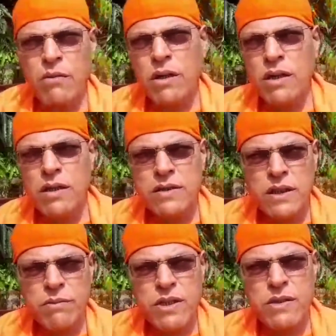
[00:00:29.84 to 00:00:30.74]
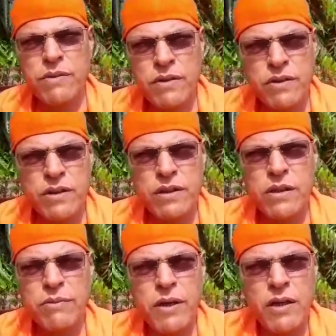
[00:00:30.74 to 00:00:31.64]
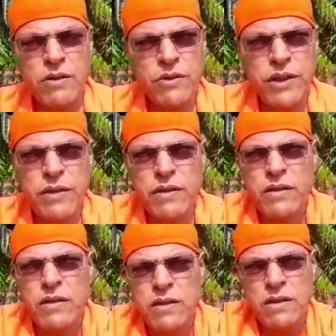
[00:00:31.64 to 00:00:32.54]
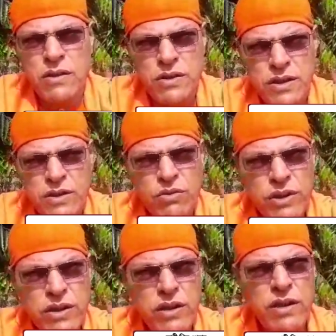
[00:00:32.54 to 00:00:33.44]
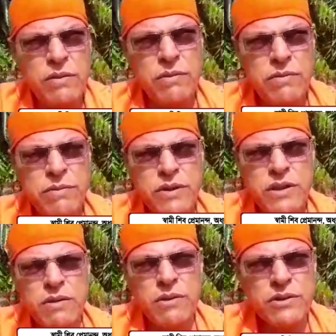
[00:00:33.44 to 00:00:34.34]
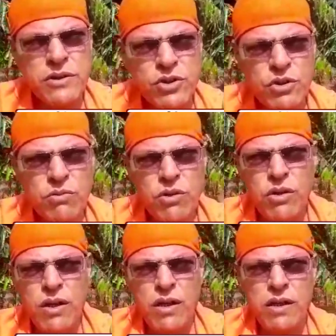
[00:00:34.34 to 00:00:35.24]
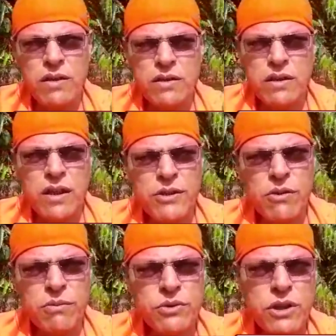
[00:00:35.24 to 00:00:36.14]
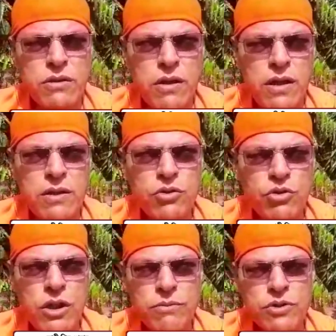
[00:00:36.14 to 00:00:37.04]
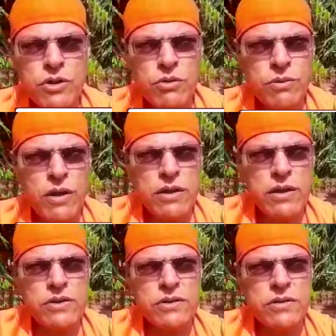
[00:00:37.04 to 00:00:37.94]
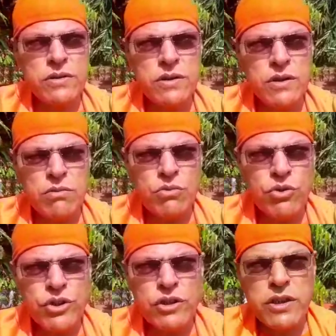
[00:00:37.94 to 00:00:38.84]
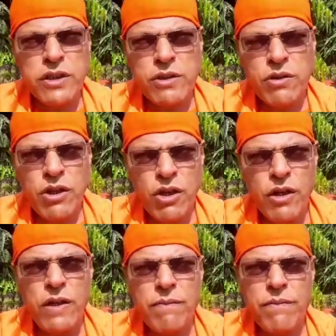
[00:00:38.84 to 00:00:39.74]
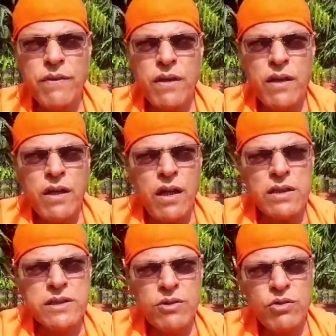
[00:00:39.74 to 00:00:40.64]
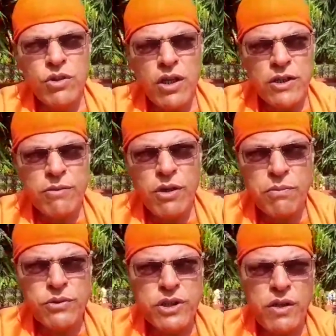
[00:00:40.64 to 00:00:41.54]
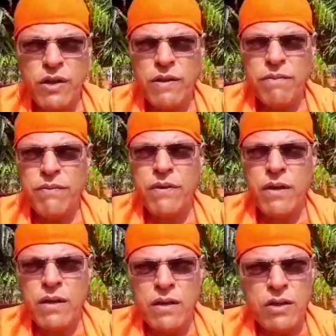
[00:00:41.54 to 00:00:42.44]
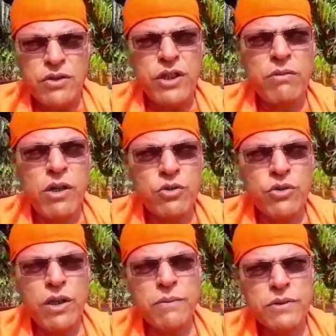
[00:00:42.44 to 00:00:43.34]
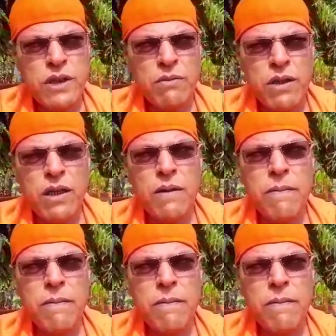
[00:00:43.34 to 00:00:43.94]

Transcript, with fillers: আমরা জন্মাষ্টমী তিথিটা পালন করি ঠিক ওই দিনে প্রত্যেক বছর যেরকম করা হয় কাঠামো পূজা করা হয় দুর্গা পূজার উপলক্ষে যে মূর্তি তৈরি করা হয় আজকে ওর কাঠামোর পূজা হয় তো এবার দুর্গা পূজা আমরা